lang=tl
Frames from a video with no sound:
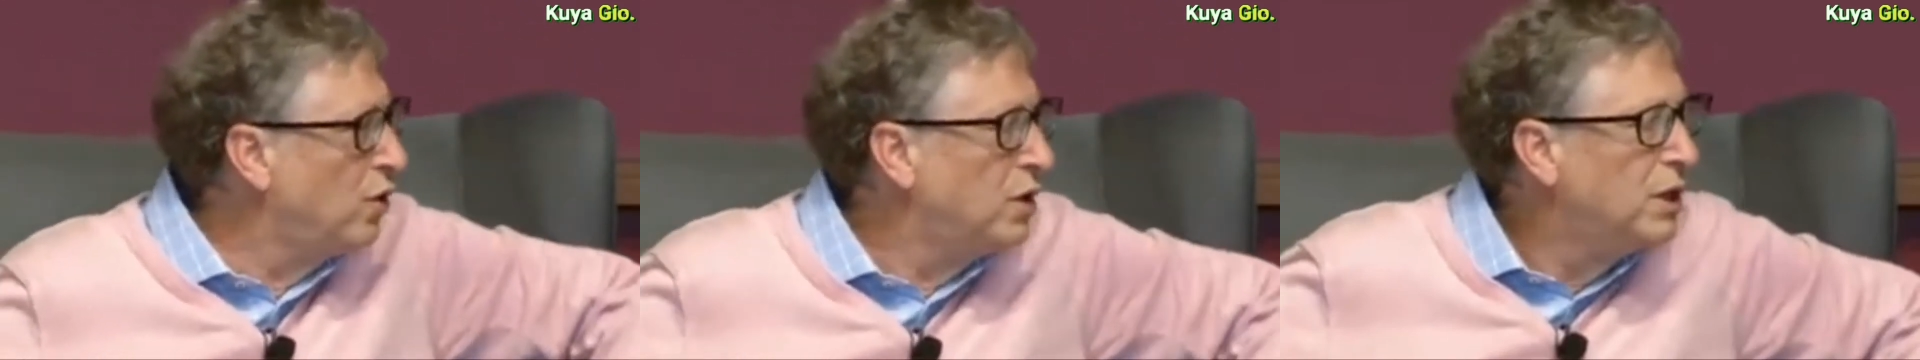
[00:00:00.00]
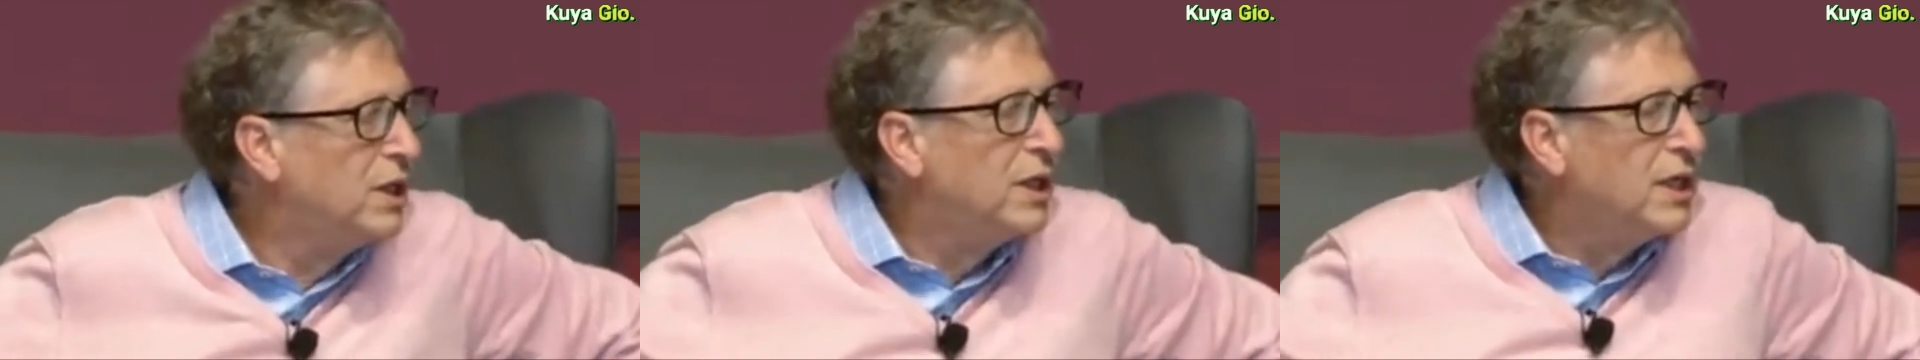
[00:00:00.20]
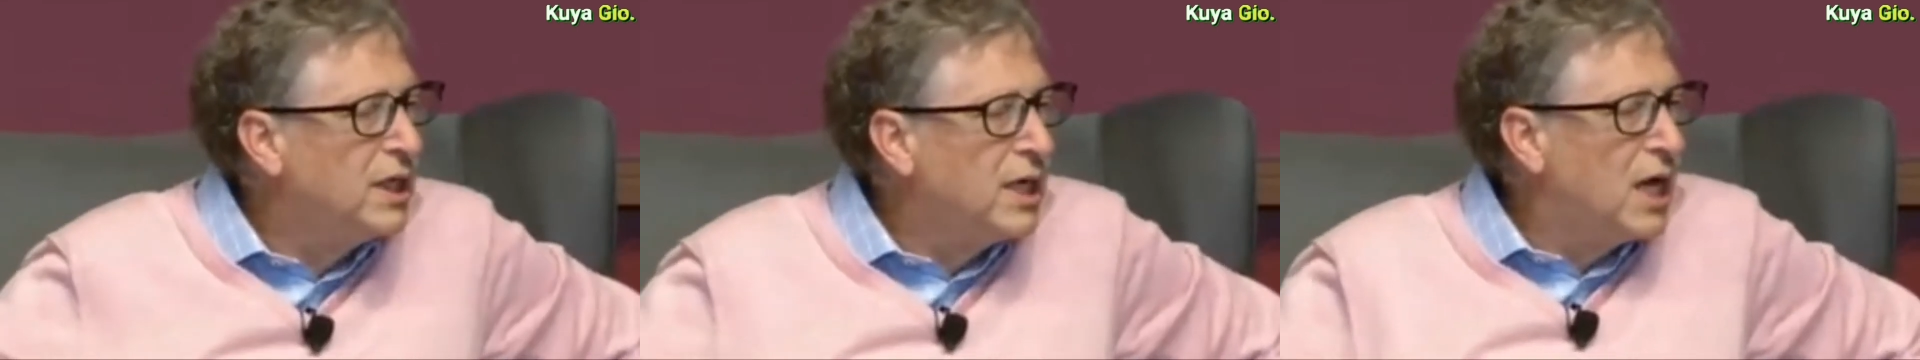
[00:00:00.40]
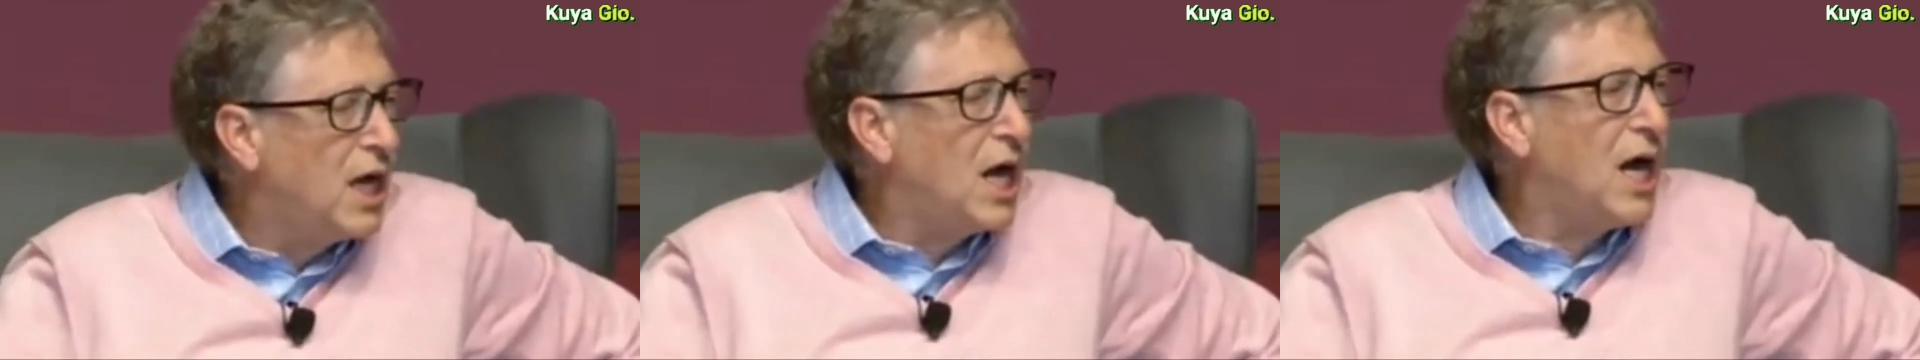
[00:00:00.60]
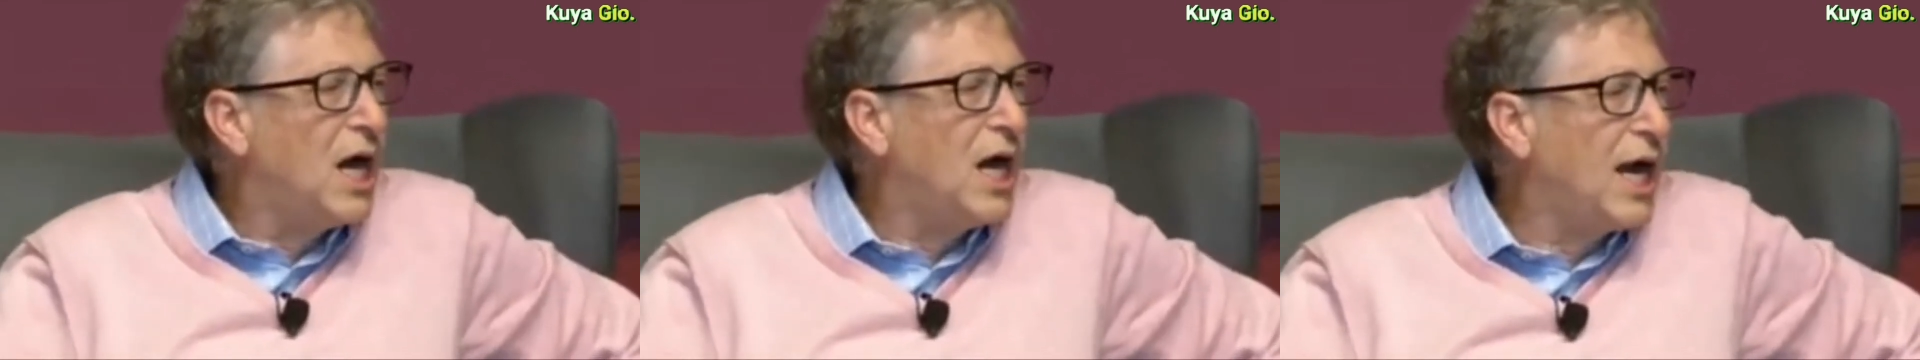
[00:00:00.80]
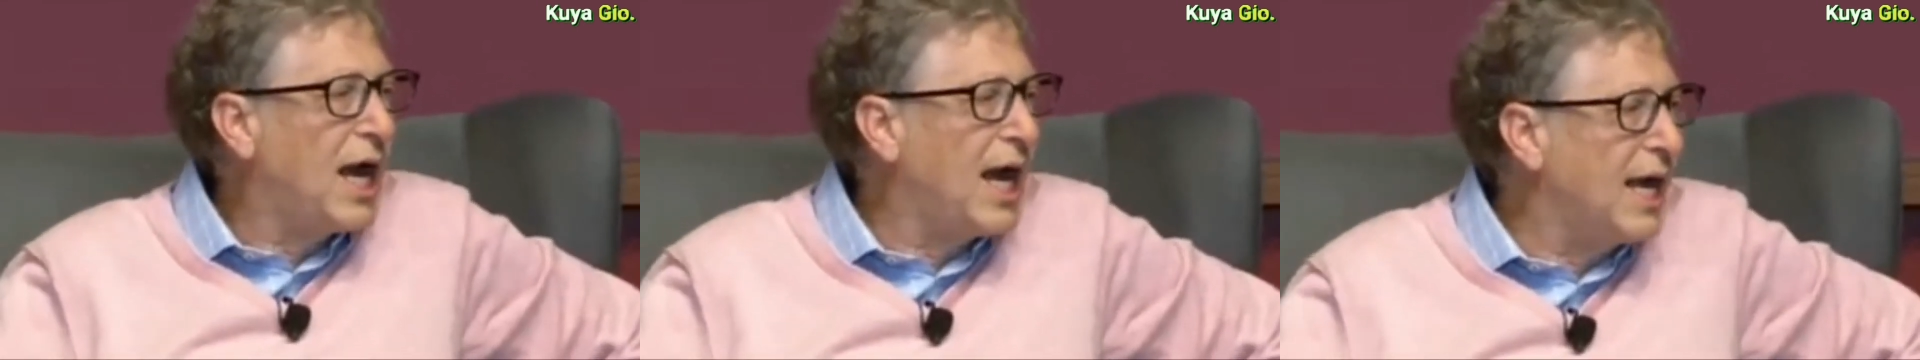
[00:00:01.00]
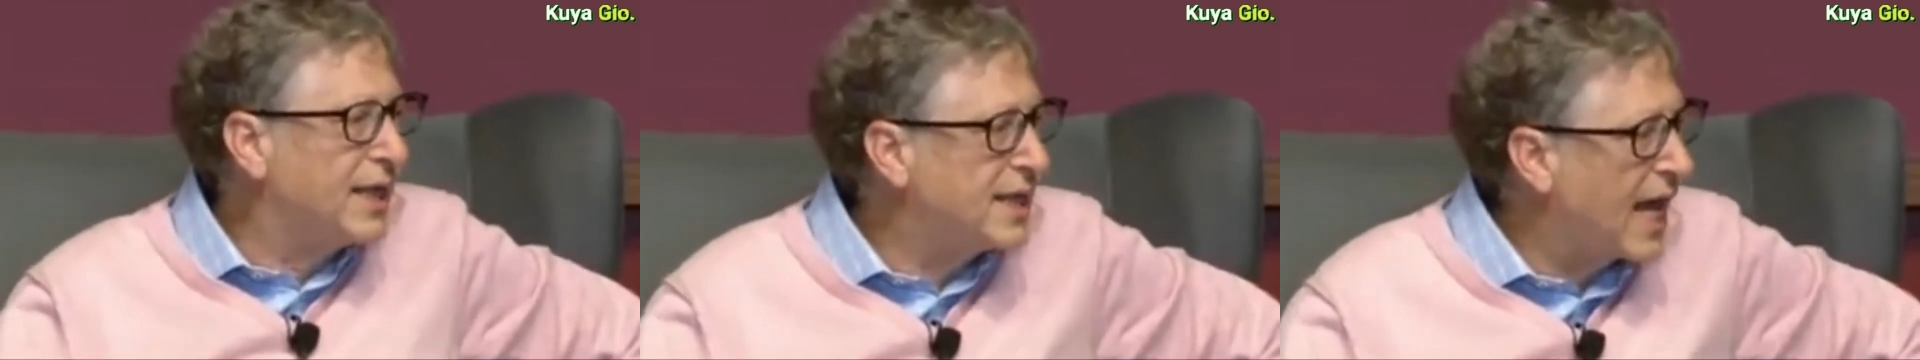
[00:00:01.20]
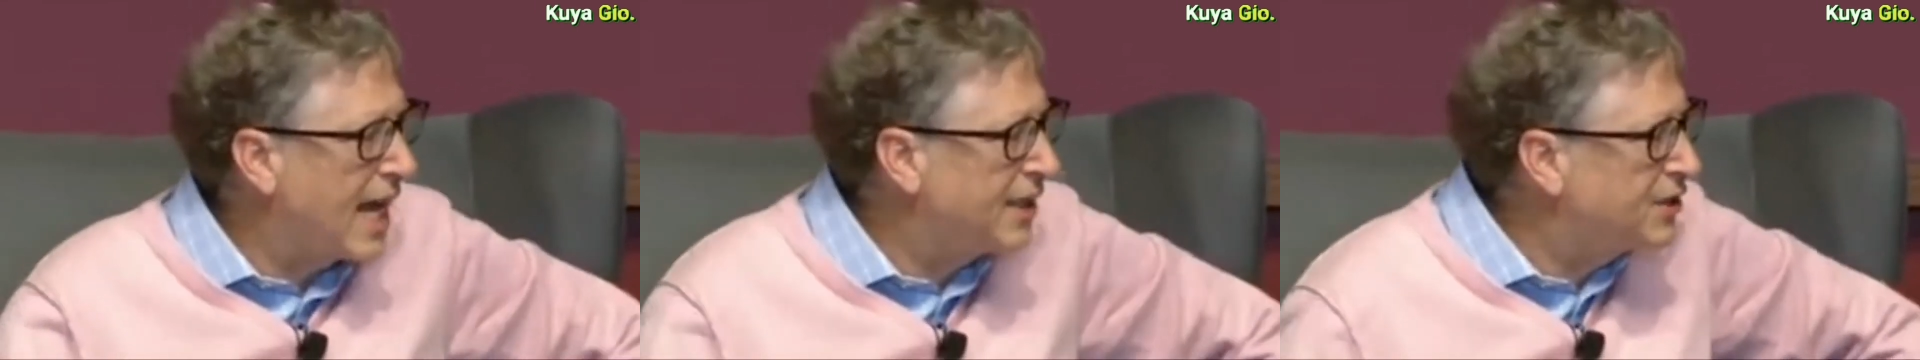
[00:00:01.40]
Sino ba naman ang
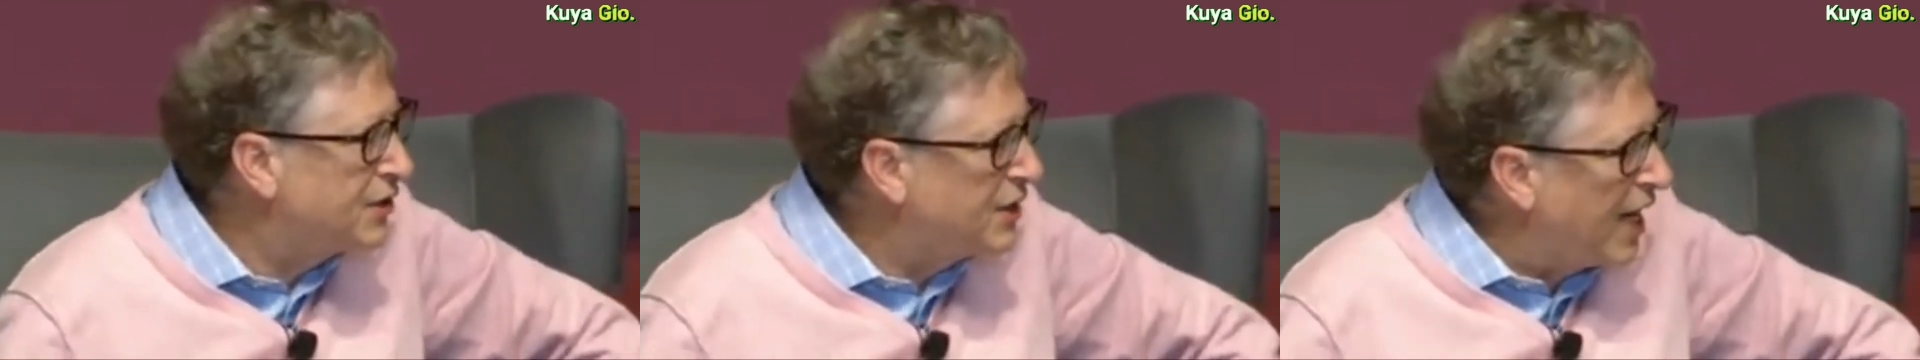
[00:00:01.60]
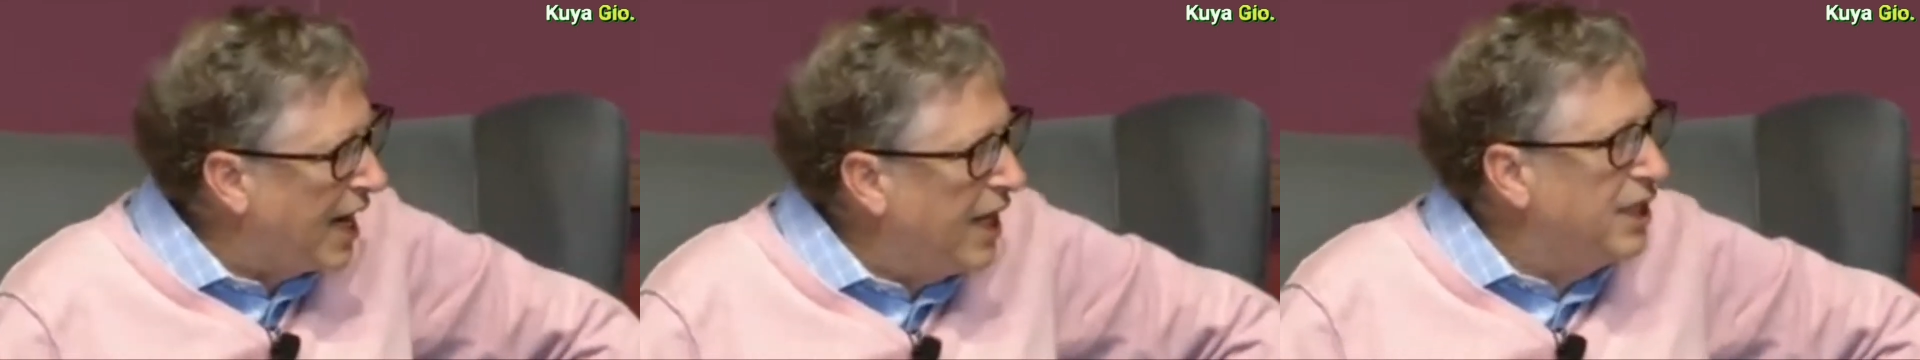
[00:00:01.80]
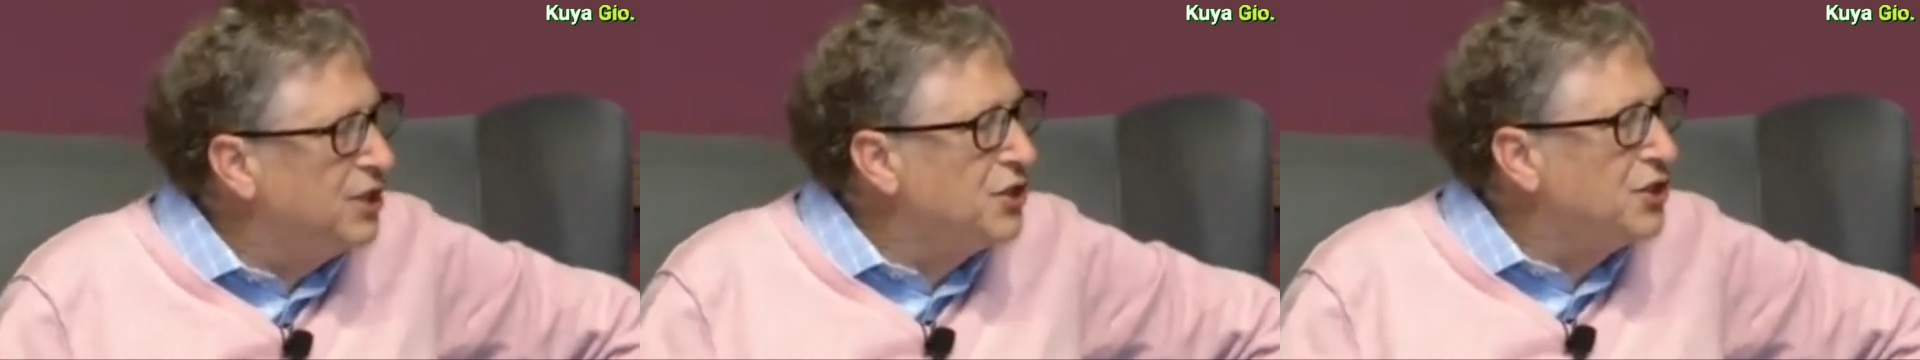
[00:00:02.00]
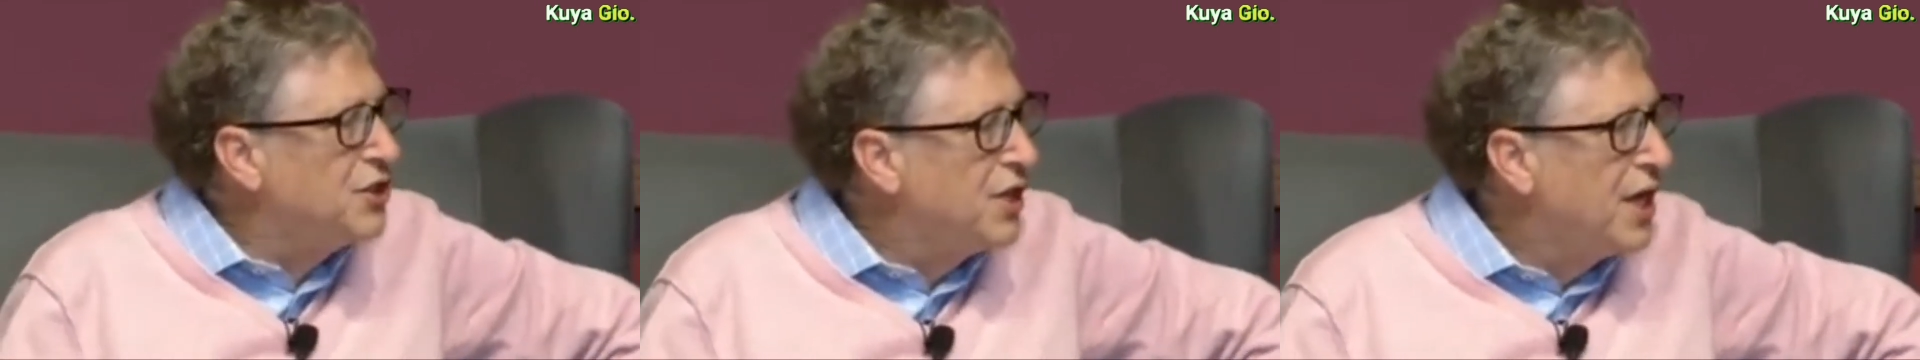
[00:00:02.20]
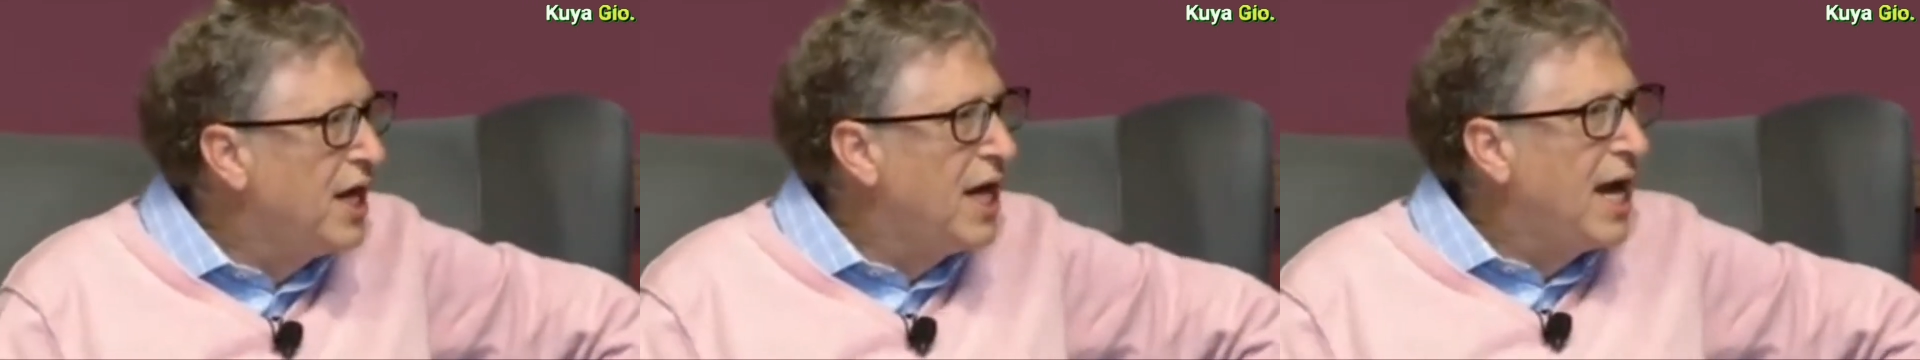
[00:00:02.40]
hindi nakakakilala sa